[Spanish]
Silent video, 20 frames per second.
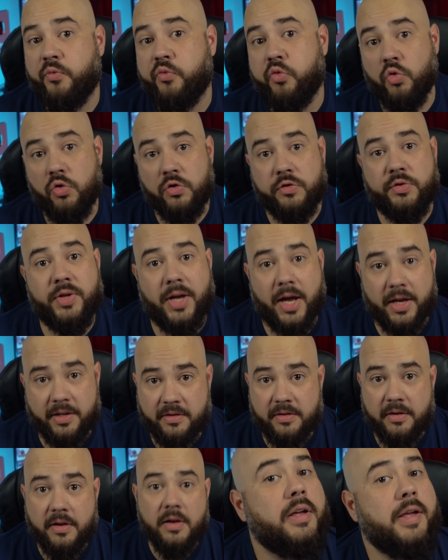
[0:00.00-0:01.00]
full
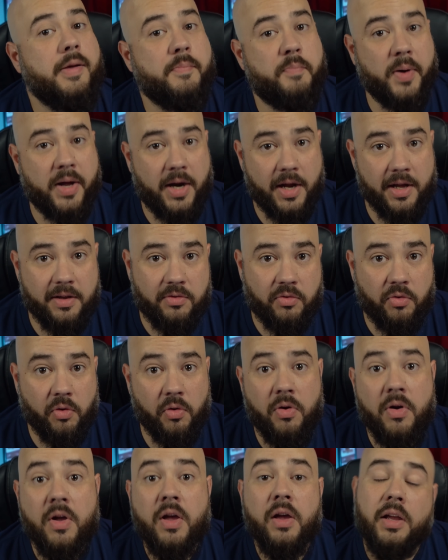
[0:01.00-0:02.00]
size y para
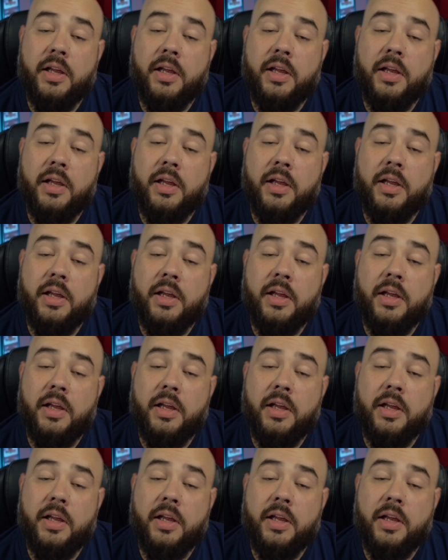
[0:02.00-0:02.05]
esto